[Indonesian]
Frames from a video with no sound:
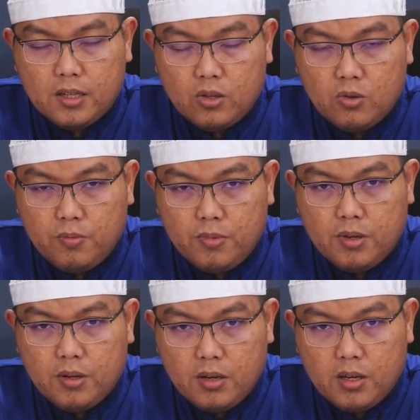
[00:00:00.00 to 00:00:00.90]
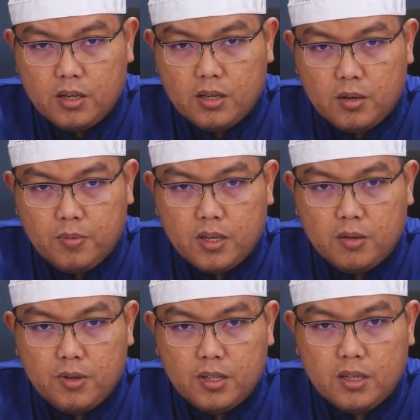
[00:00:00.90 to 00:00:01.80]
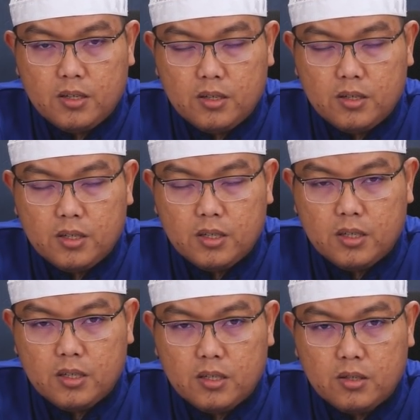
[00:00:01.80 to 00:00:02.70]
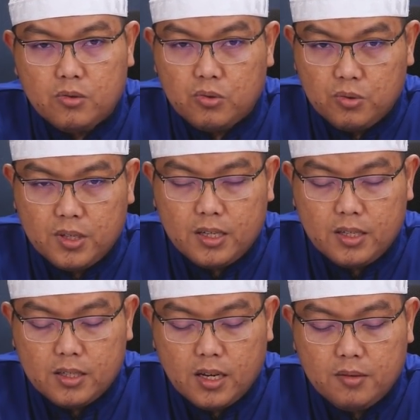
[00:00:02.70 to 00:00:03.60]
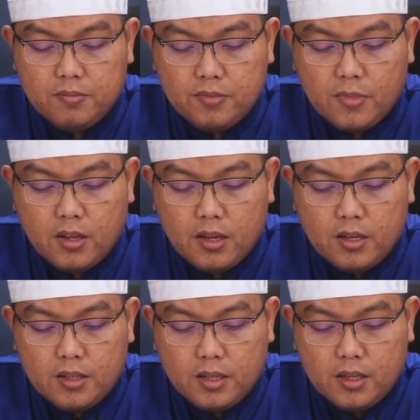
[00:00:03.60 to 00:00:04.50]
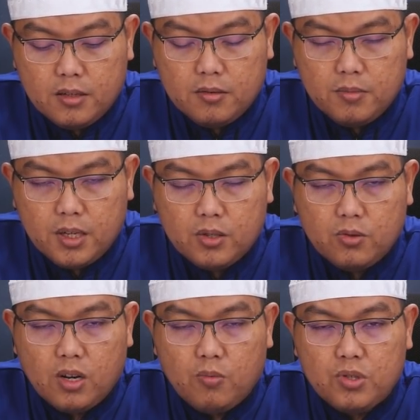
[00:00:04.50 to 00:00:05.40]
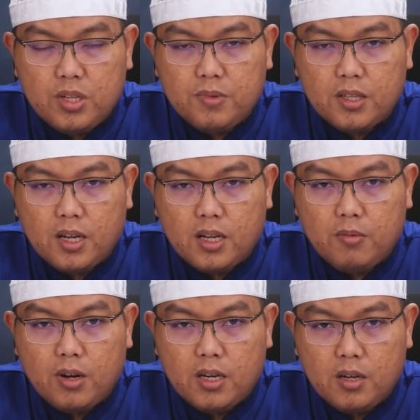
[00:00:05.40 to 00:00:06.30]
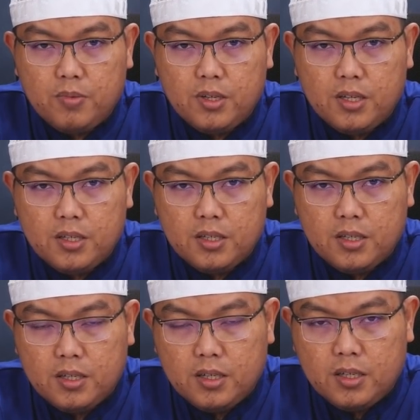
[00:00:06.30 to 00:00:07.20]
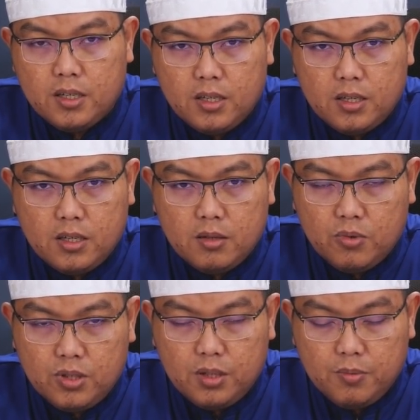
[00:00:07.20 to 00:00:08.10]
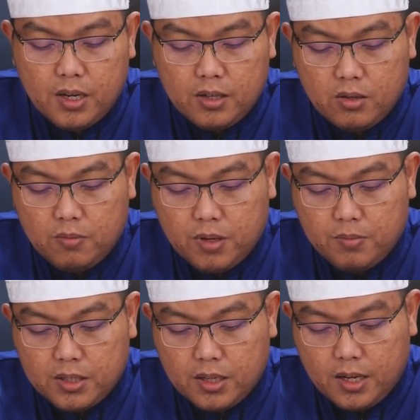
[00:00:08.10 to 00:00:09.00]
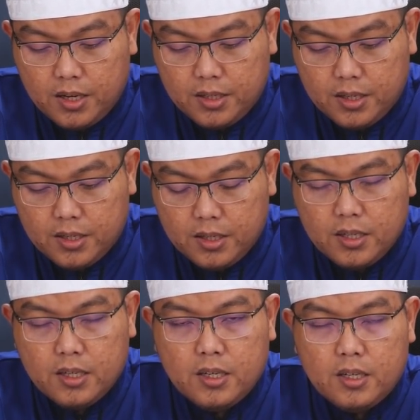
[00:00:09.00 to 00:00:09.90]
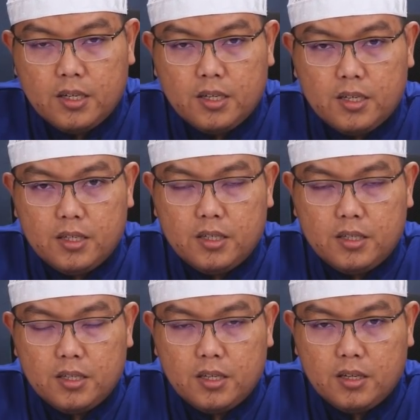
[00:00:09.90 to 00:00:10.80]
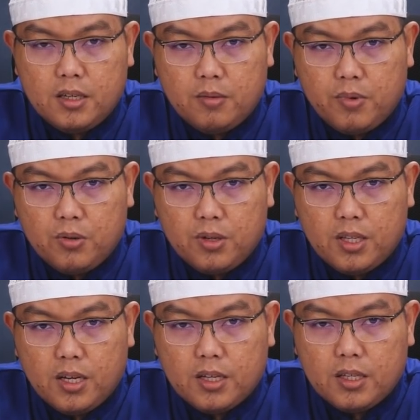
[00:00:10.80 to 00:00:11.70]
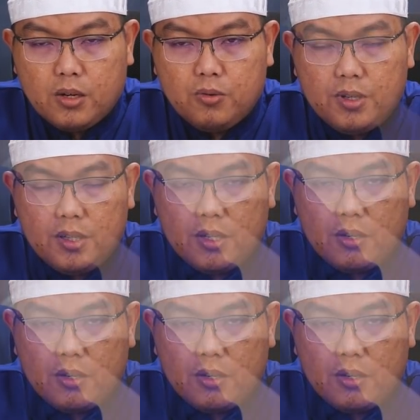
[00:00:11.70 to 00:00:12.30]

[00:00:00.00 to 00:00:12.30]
atau uh, apa namanya uh, tuntunan Islam ya bagi seorang muslim tatkala menghadapi uh, musibah atau permasalahan ya. Uh, yang, yang perlu kita ketahui